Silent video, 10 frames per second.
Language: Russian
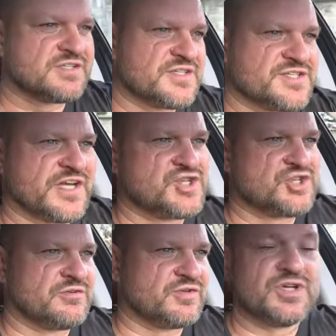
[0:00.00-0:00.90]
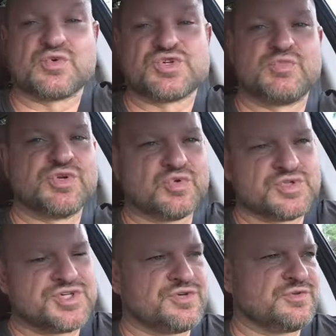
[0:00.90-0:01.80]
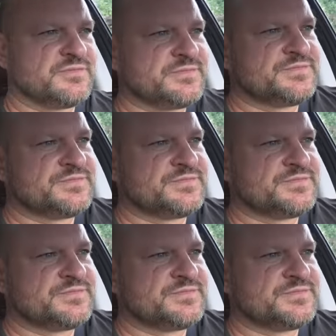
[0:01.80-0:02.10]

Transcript: назначенного. Но это уже будет осенью.